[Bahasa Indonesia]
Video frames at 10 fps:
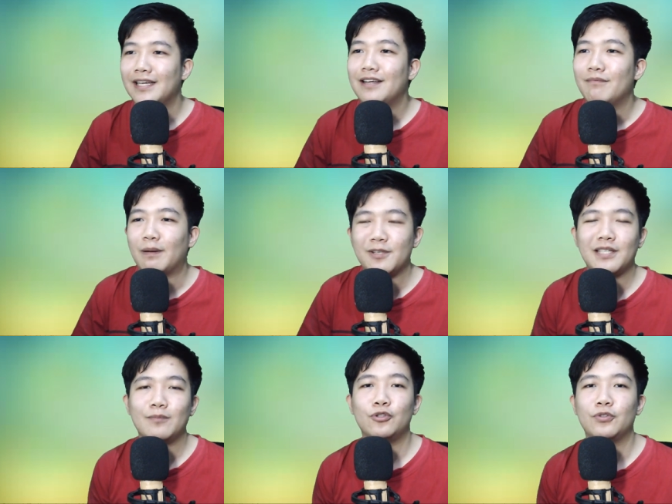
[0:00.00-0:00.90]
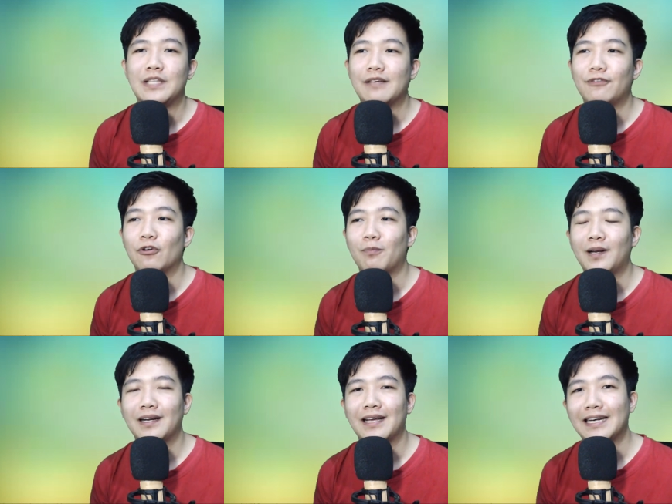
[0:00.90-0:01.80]
Publisher butuh
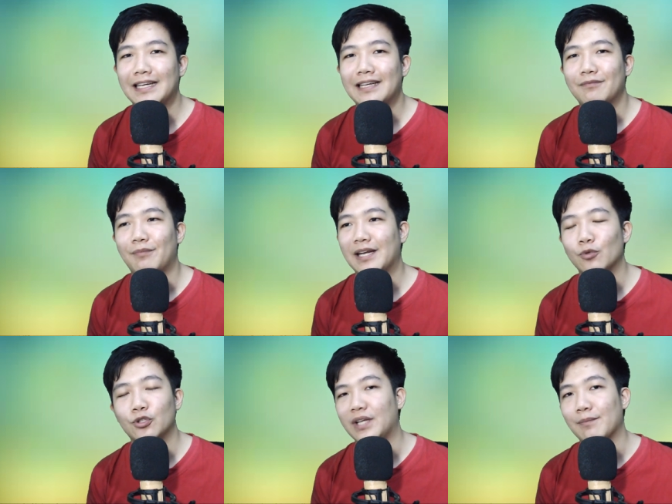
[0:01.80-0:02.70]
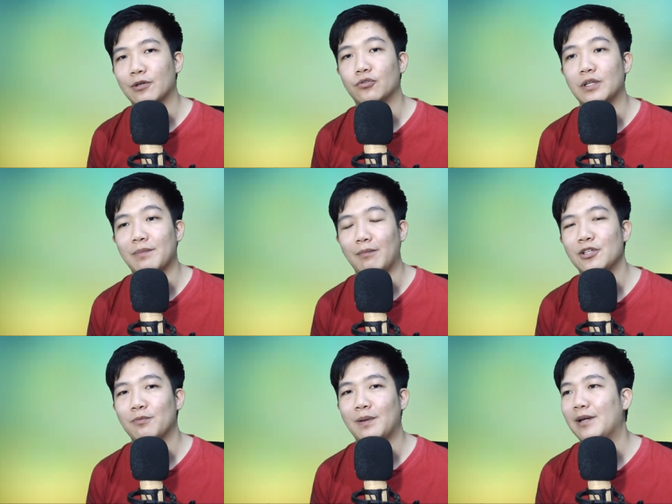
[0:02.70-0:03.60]
developer karena mereka butuh game yang untuk
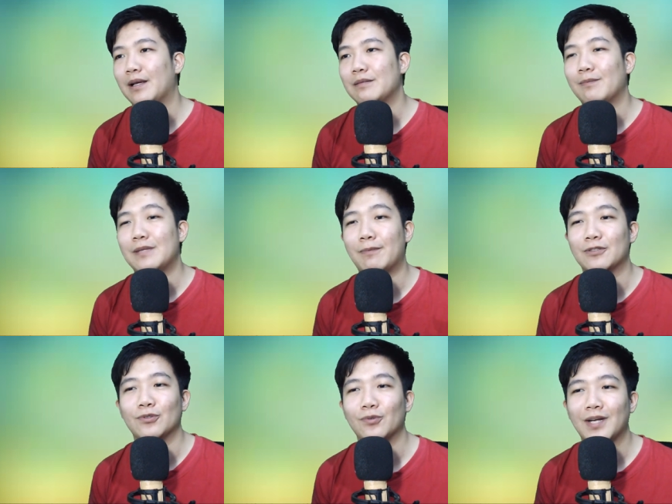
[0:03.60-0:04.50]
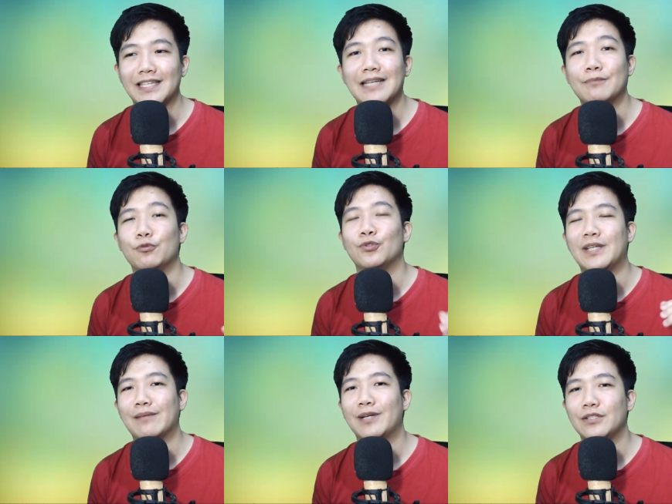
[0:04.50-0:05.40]
dipublish supaya mereka dapat keuntungan dan butuh
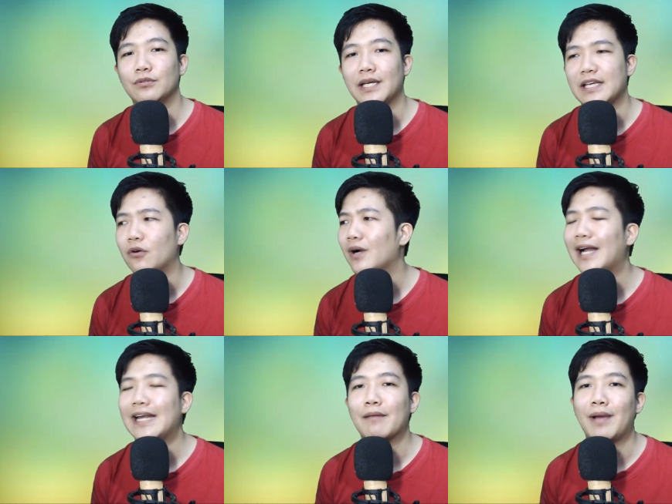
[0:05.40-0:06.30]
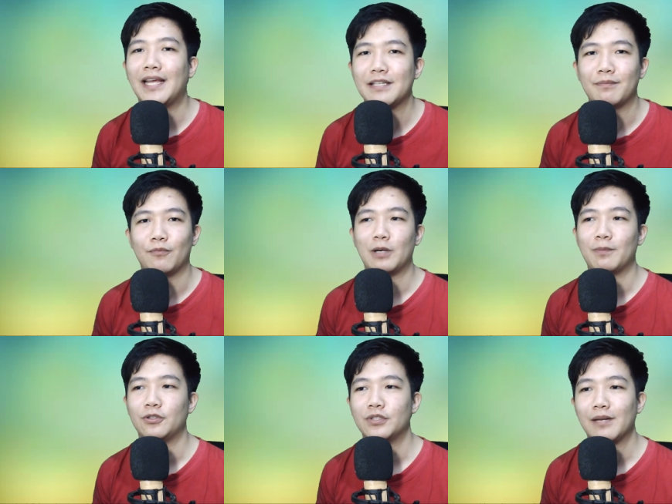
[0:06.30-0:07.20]
gamer juga. Ya kalau nggak ada yang main siapa mau
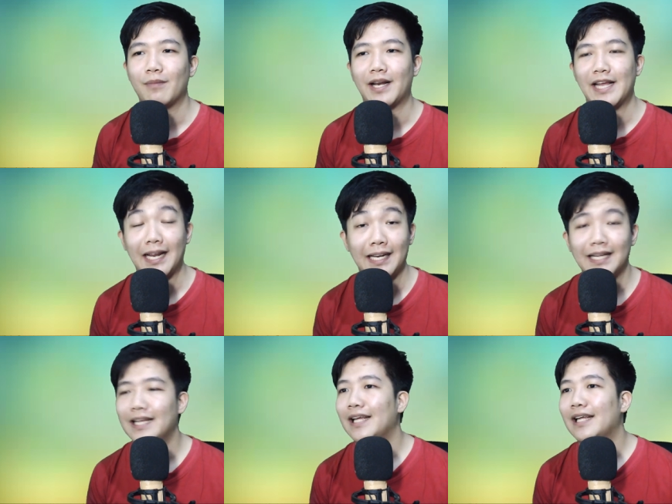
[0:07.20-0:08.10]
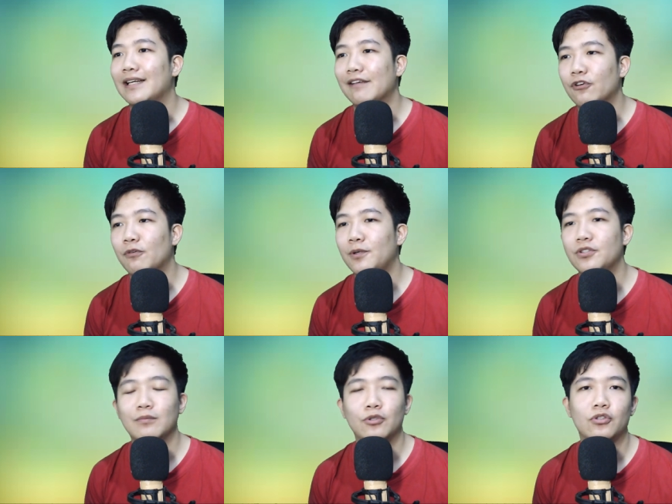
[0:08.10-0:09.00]
dapat duit dari mana ya kan? Developer
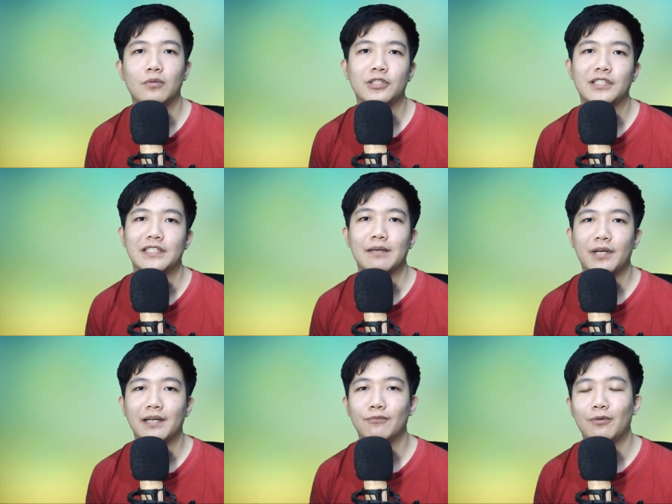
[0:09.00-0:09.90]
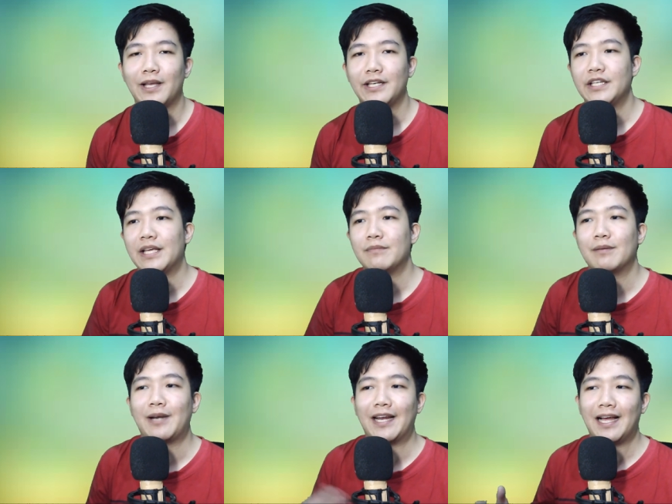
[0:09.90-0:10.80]
juga butuh komunitas gamer yang mau mainin
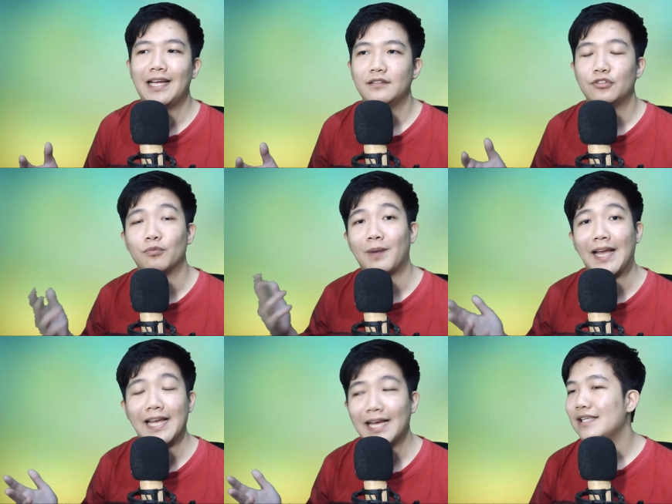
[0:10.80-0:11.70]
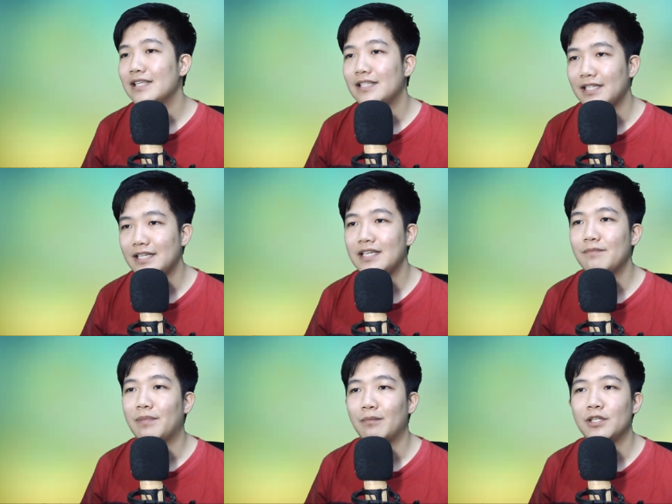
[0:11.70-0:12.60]
gamenya mereka supaya
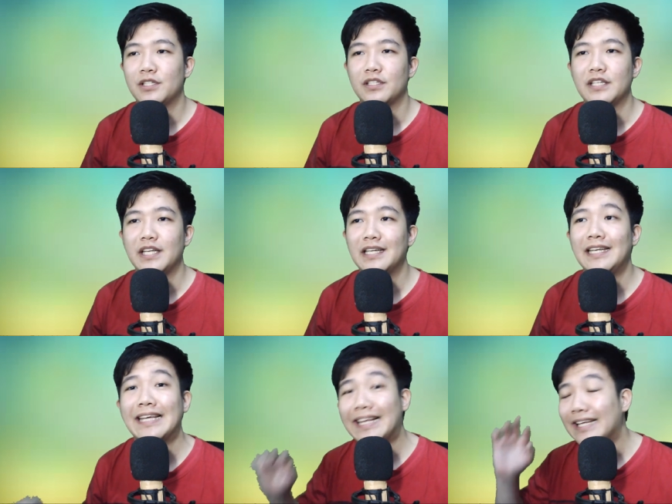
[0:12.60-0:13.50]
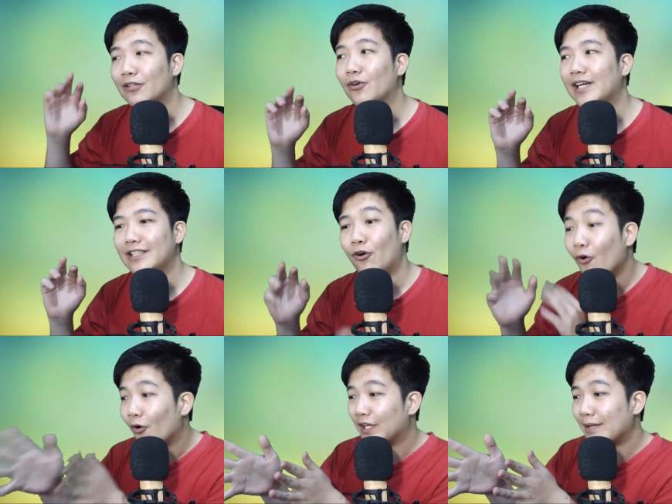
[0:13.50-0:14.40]
si publisher sendiri ngelirik gitu loh ngeliat
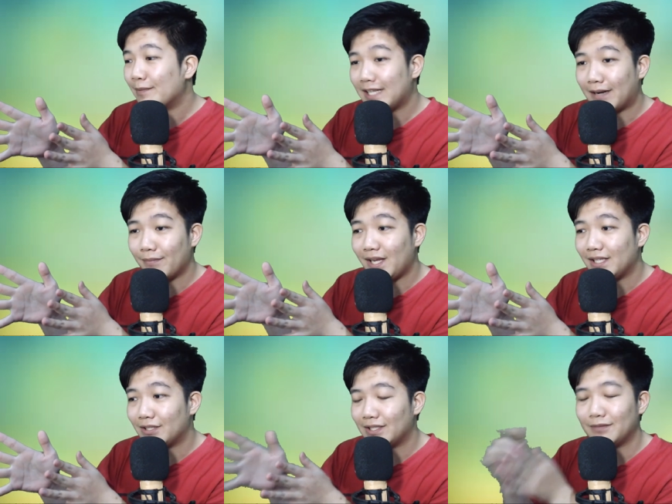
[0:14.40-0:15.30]
oh game ini rame gitu kan